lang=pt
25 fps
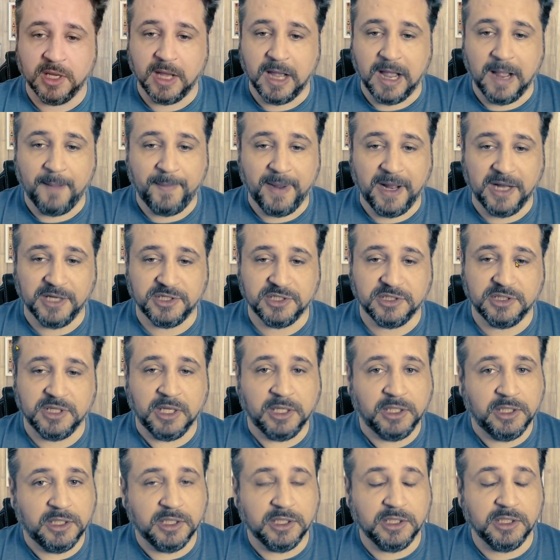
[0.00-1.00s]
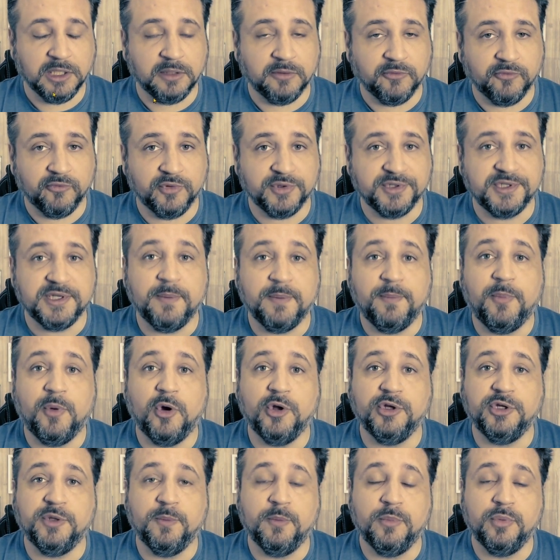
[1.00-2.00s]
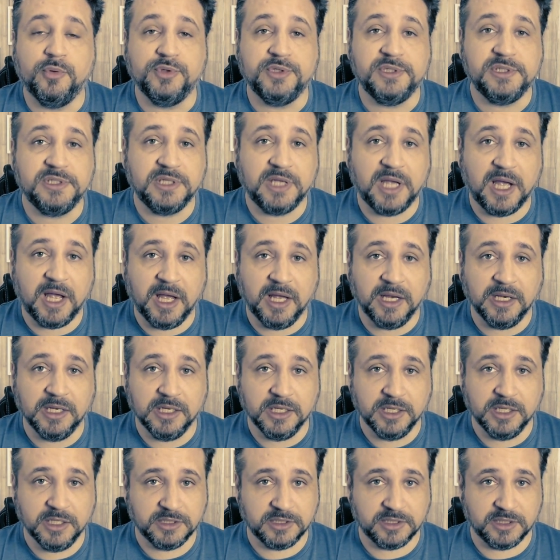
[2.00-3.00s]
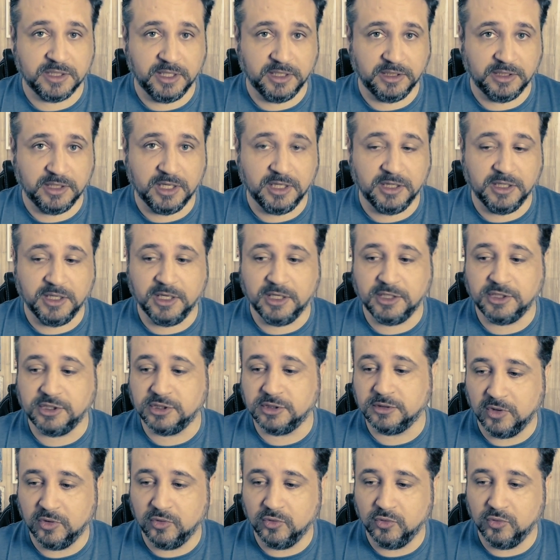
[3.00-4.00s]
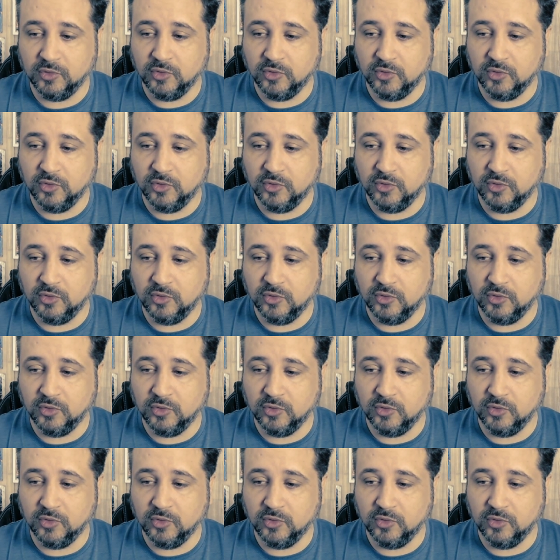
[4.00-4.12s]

A partir daqui, você pode buscar LUTs na internet. O